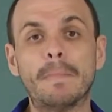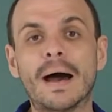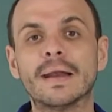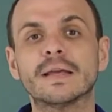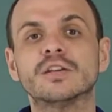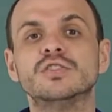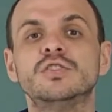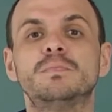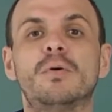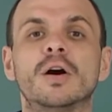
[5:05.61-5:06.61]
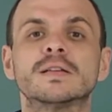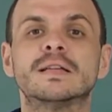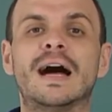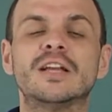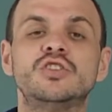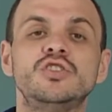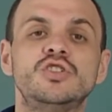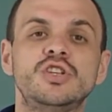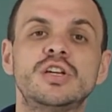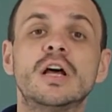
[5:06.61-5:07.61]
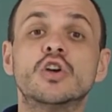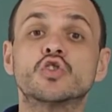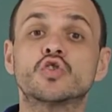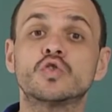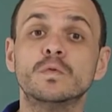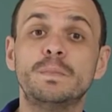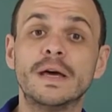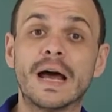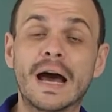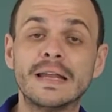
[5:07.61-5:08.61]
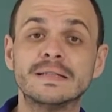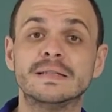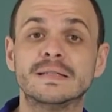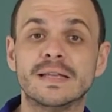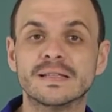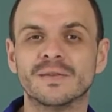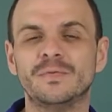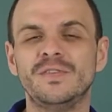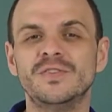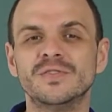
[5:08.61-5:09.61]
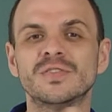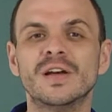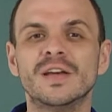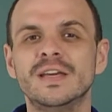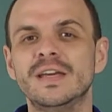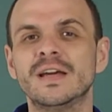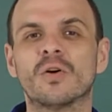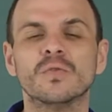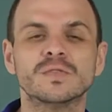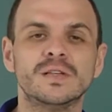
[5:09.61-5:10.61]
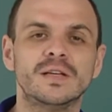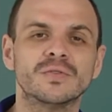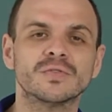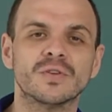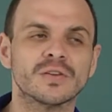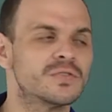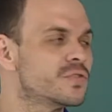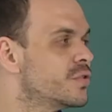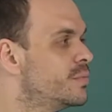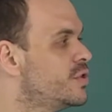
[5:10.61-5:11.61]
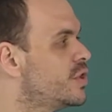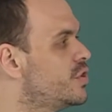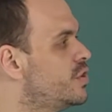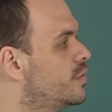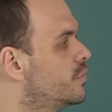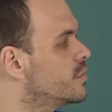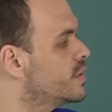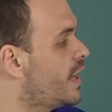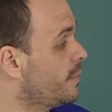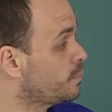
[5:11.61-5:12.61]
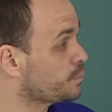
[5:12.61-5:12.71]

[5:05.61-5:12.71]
para que a gente possa atingir, superar esses desafios e conseguir os nossos objetivos, né?